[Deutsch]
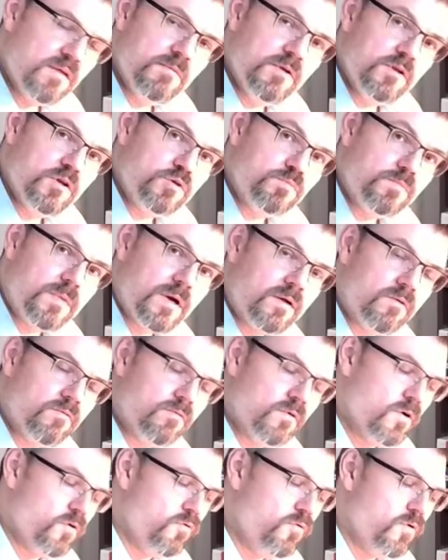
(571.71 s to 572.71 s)
ich die Spannung
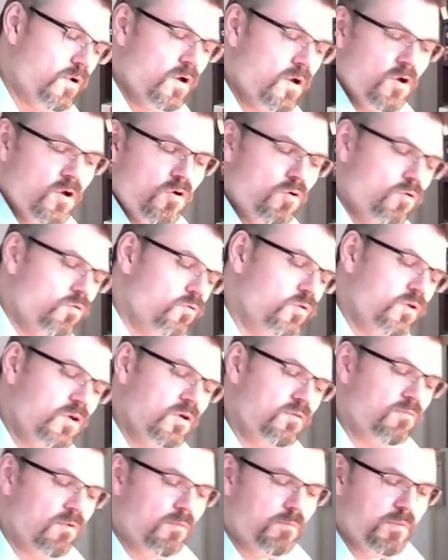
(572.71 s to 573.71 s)
erhöhe und
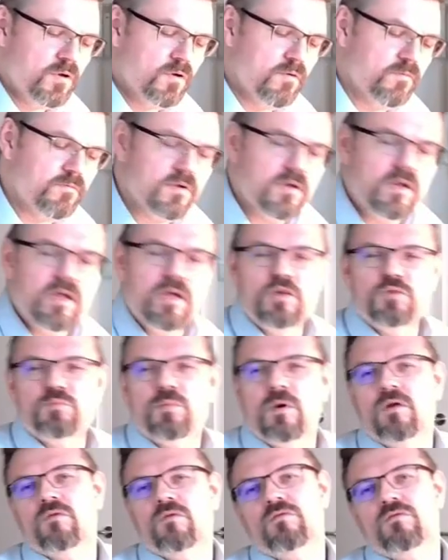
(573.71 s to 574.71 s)
irgendwann bin ich auf der
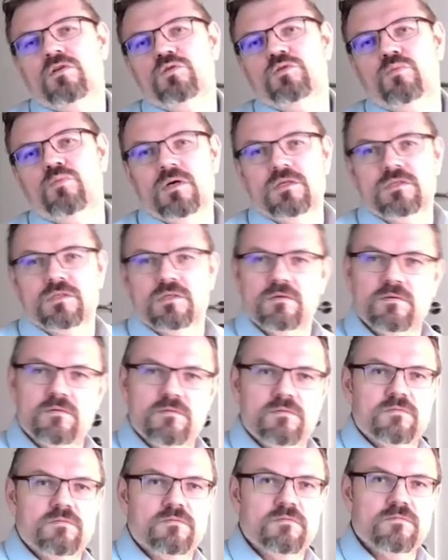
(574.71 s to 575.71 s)
Nennspannung und das war's.
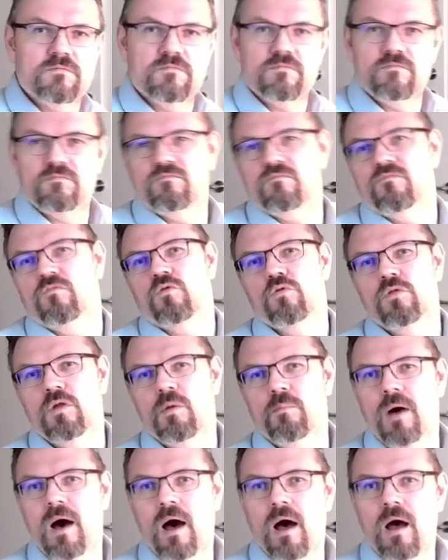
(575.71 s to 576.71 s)

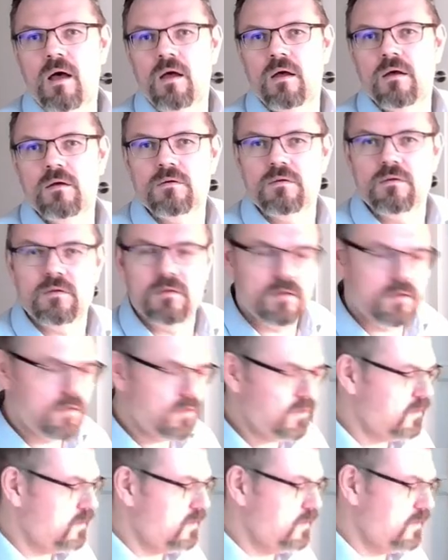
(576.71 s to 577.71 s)
Wunderbar.
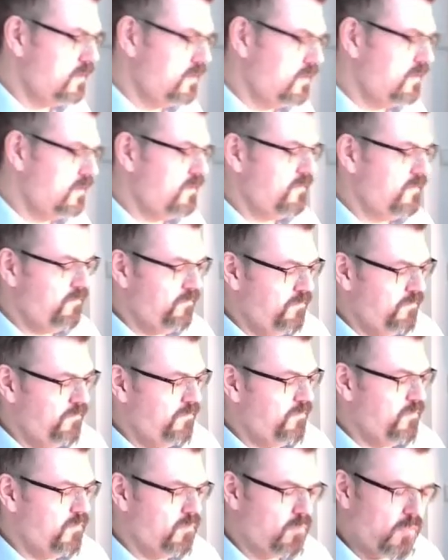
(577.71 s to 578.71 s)
Ja?
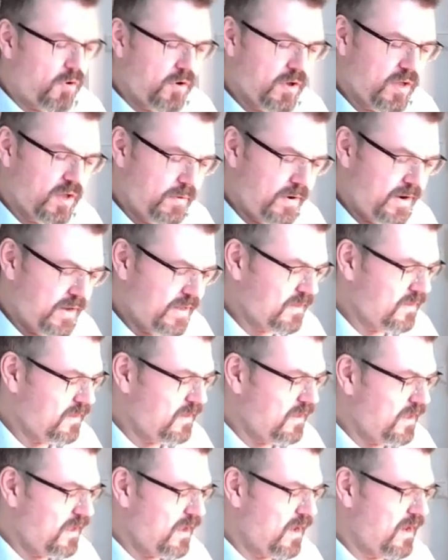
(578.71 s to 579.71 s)
Brauche ich aber
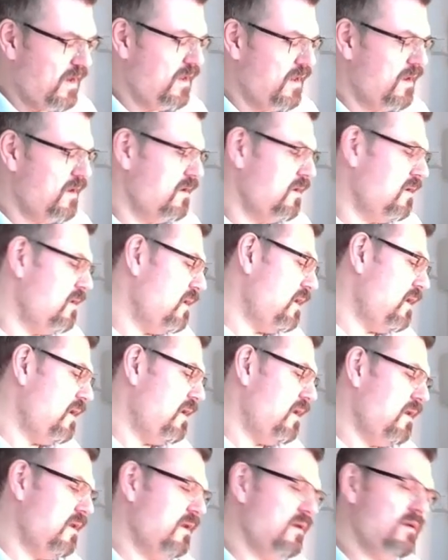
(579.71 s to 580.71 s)
einen, einen,
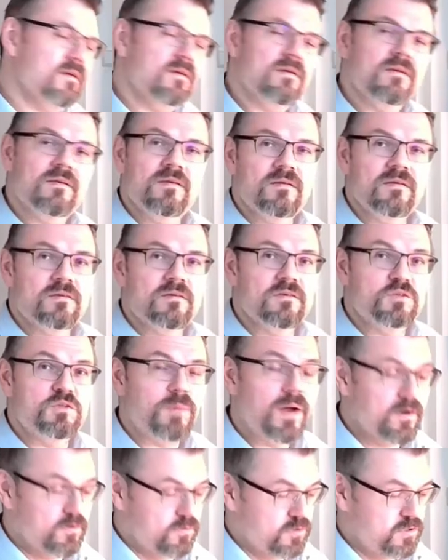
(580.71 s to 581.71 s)
einen
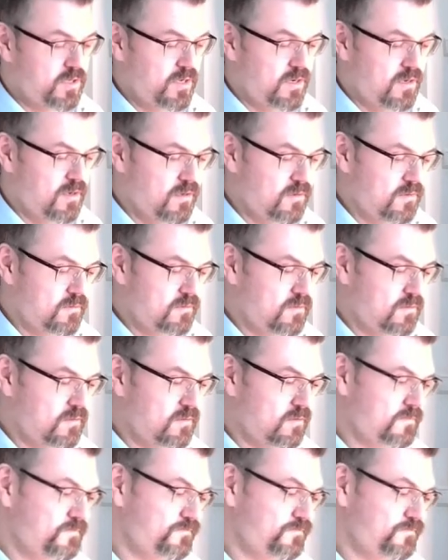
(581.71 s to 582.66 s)
Spannungssteller. Ja?